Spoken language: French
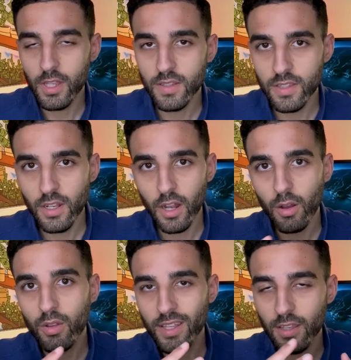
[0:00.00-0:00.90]
Ici, là,
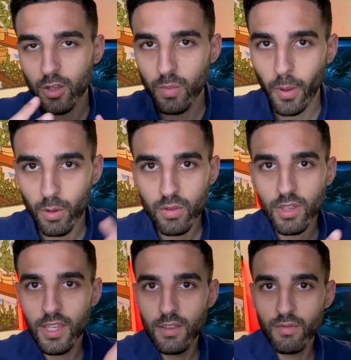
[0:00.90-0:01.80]
on attaque une période
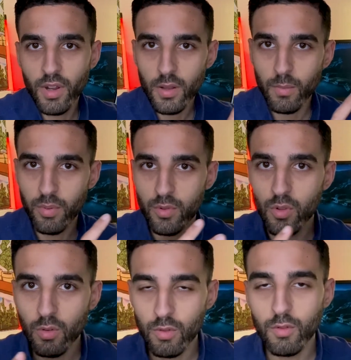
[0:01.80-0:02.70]
qui va plus
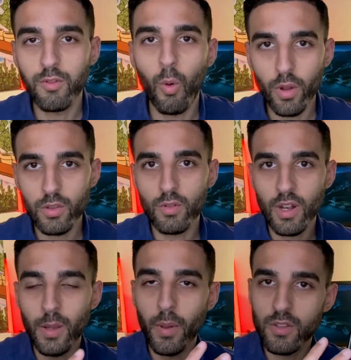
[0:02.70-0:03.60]
dans le froid, donc
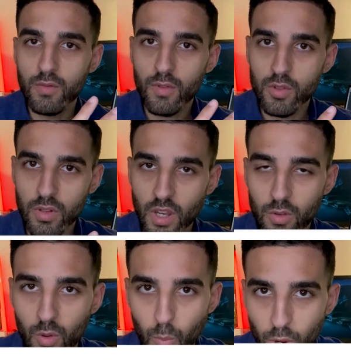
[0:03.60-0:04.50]
les personnes vont sortir
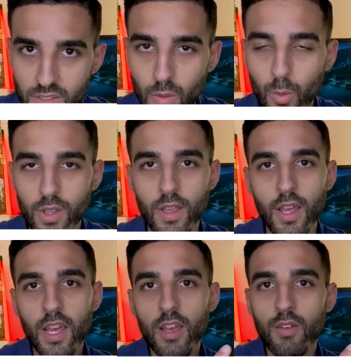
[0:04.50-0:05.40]
de moins en moins
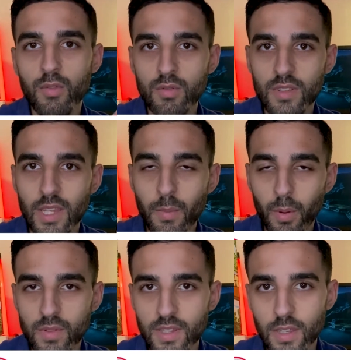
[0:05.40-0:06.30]
et vont
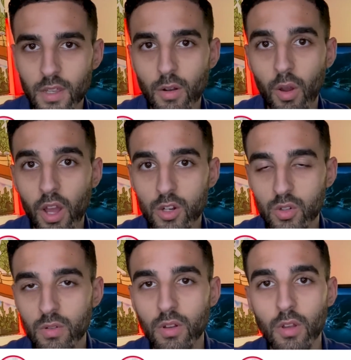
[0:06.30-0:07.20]
dépenser leur
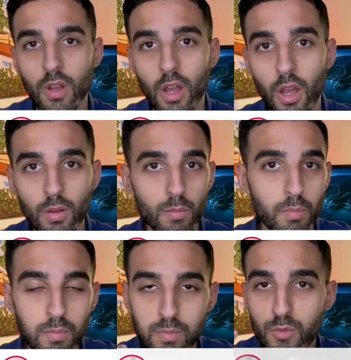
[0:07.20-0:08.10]
argent
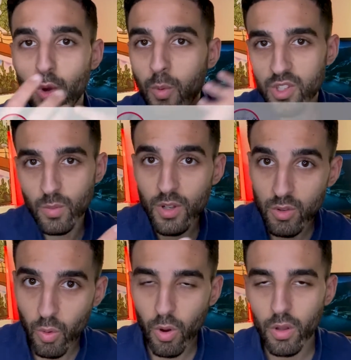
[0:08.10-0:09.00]
de moins en moins de
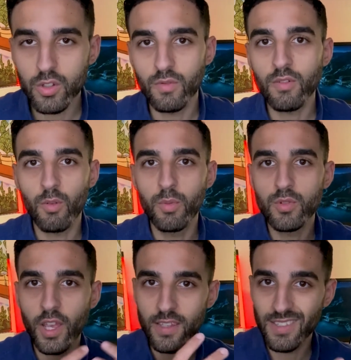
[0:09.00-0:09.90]
dehors, tu vois, vont plus
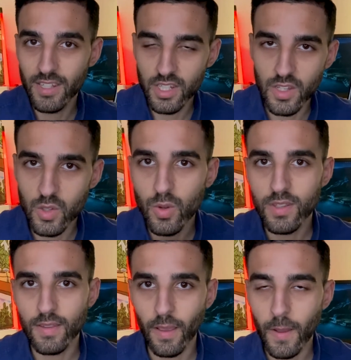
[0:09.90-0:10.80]
rester chez eux,
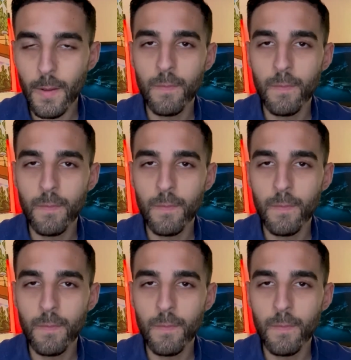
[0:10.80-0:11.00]
etc.